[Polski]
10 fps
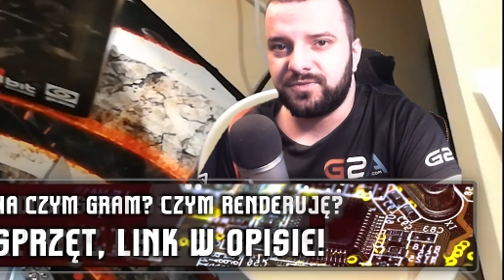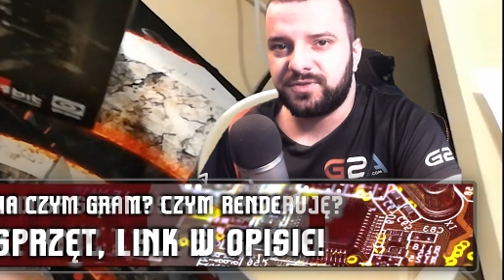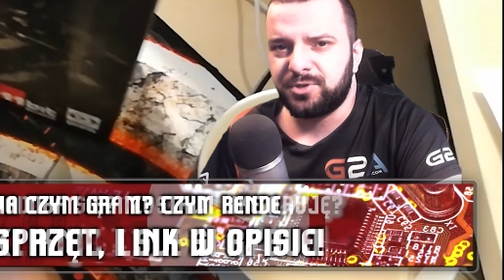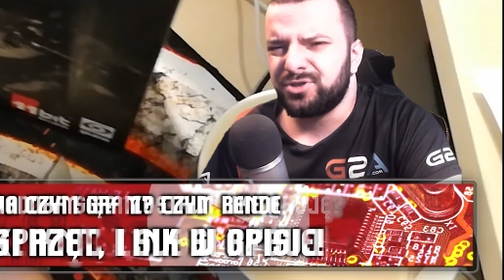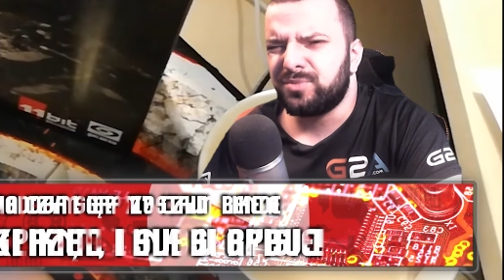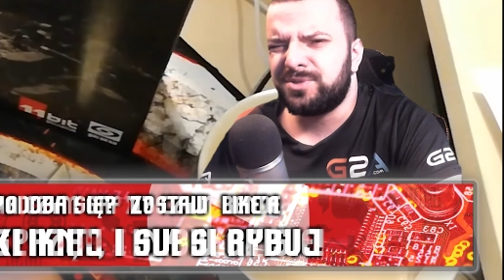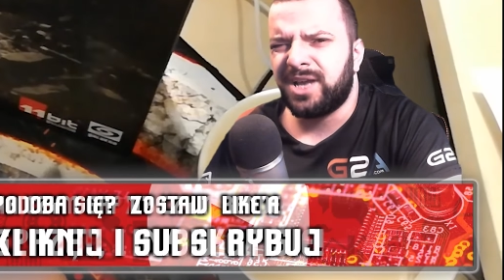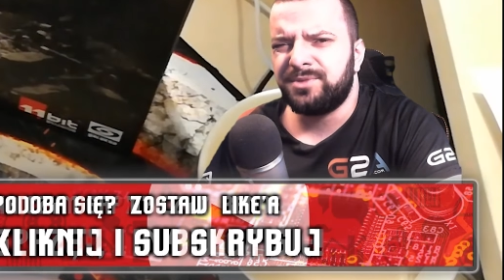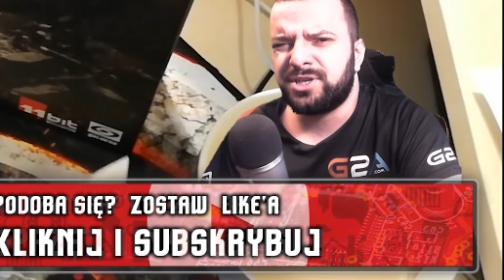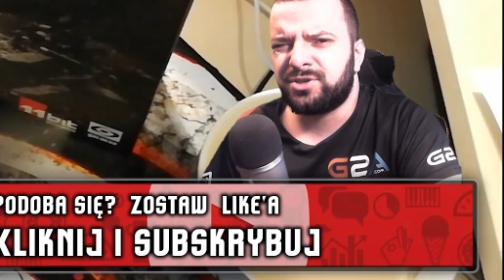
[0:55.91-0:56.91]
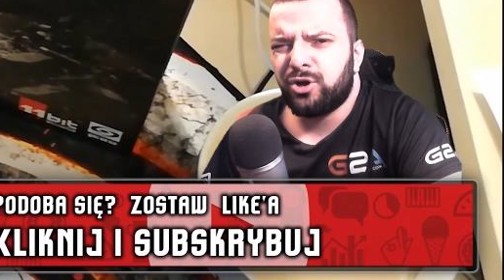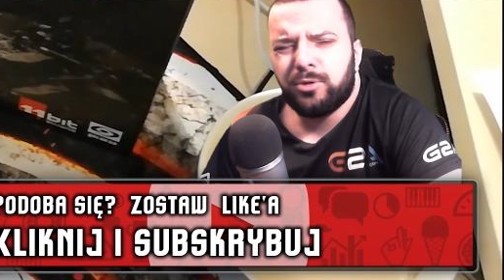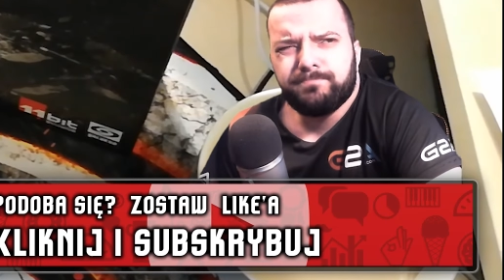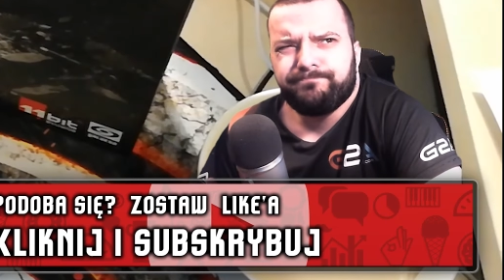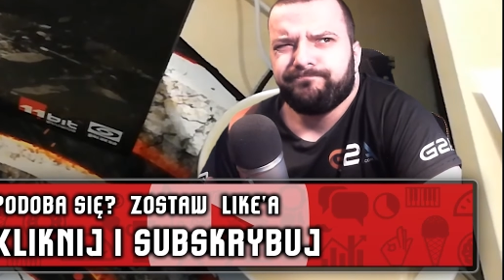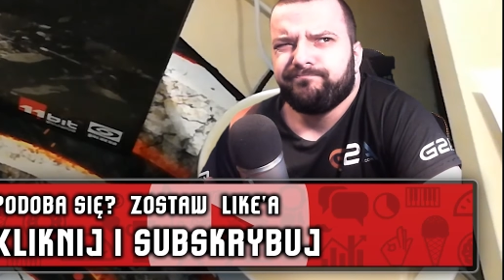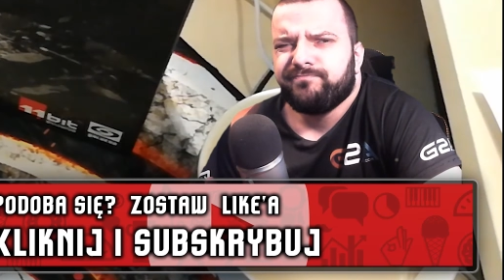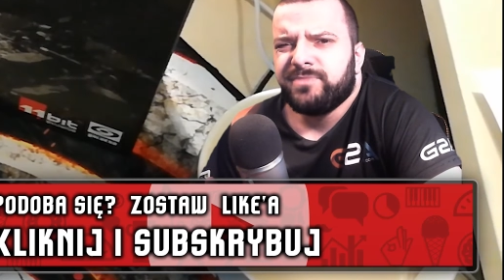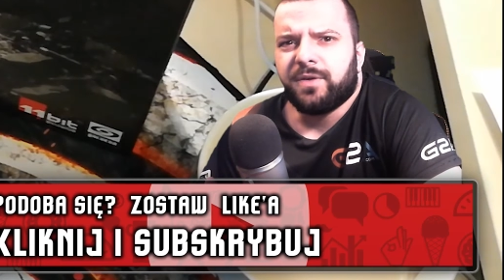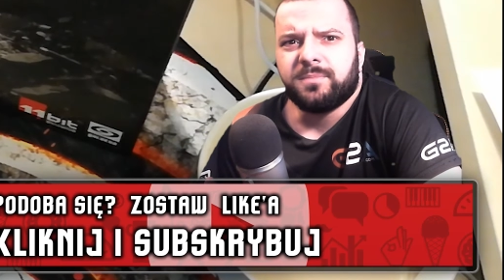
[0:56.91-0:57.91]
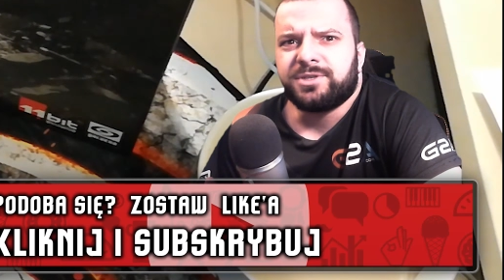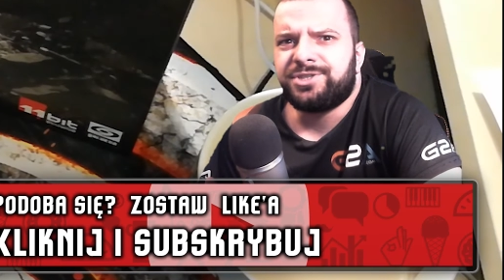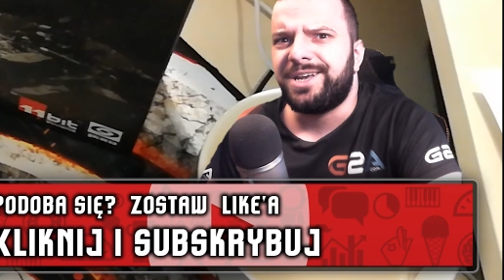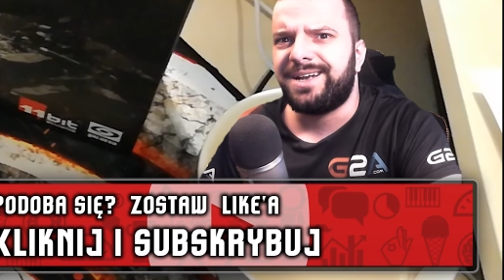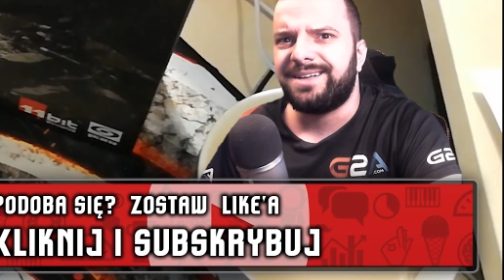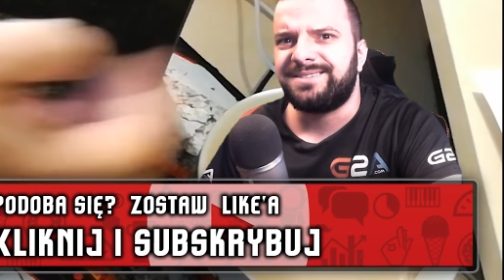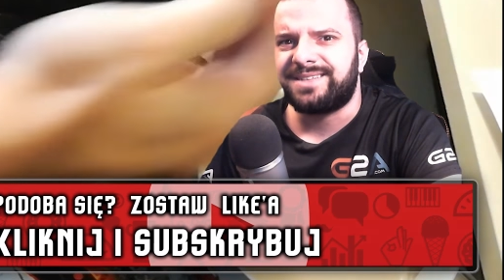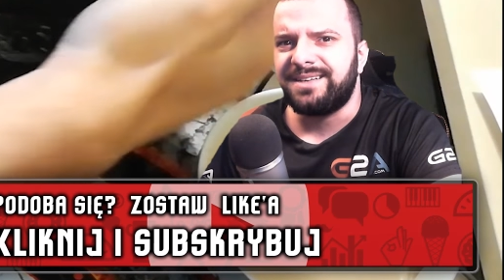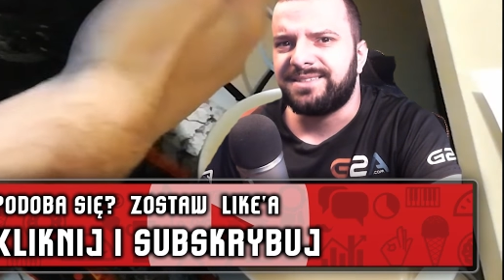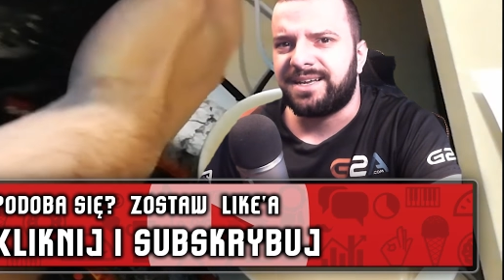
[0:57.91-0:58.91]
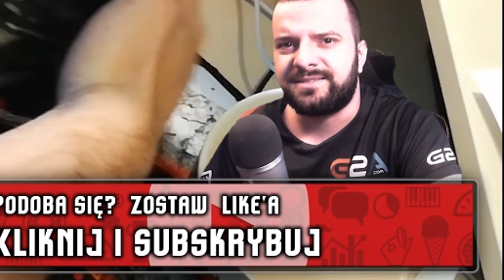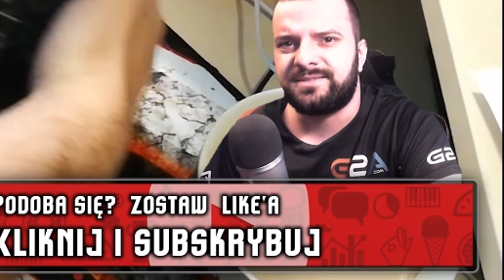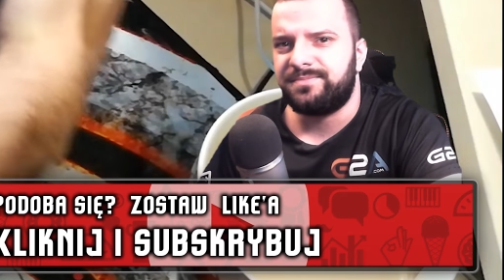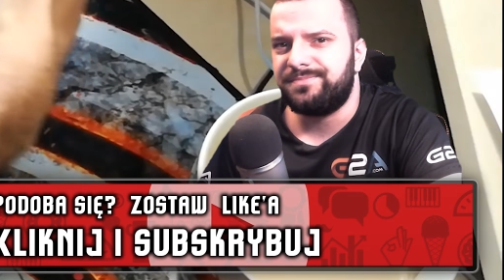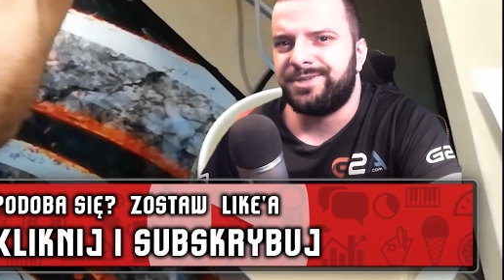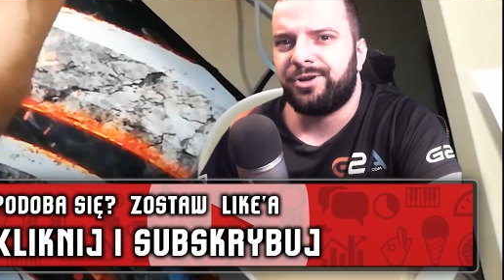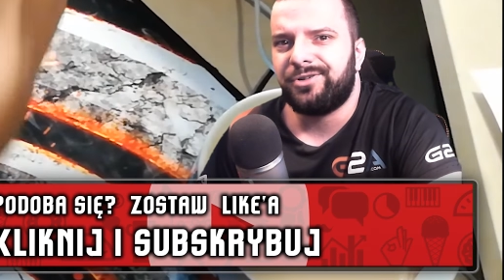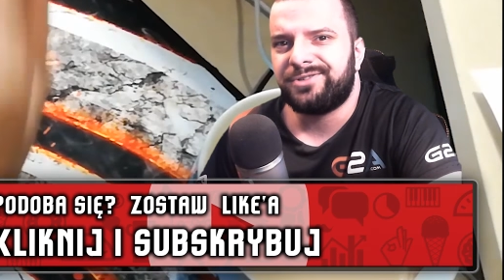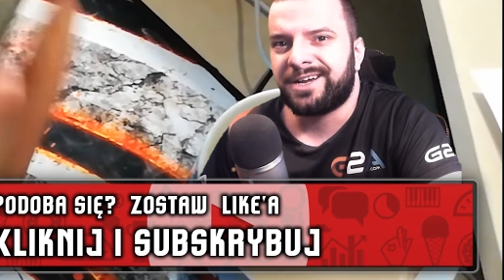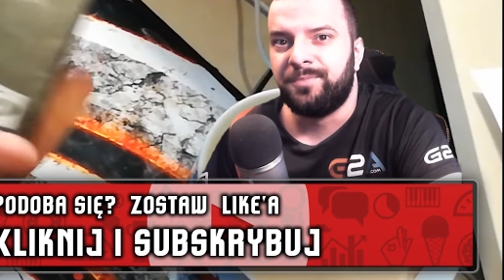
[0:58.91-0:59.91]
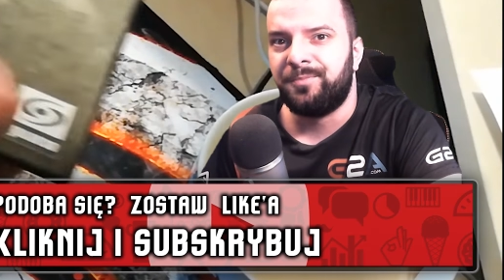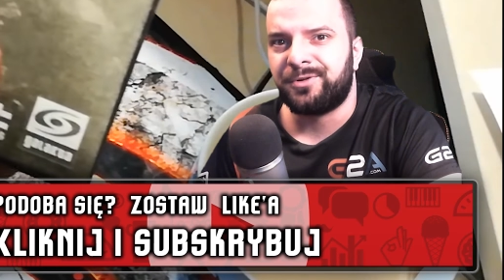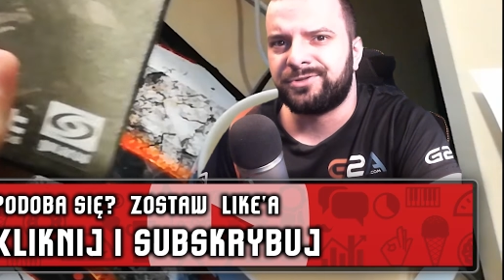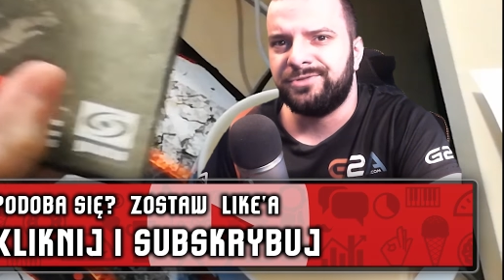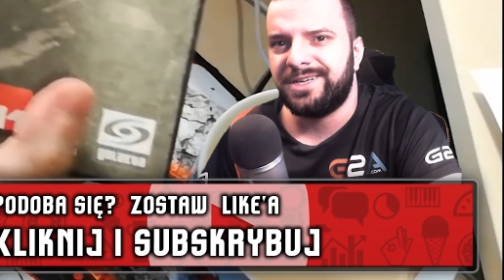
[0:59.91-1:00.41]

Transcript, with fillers: Z początku myślałem, że to nie wiem, księga zasad, tylko tak po prostu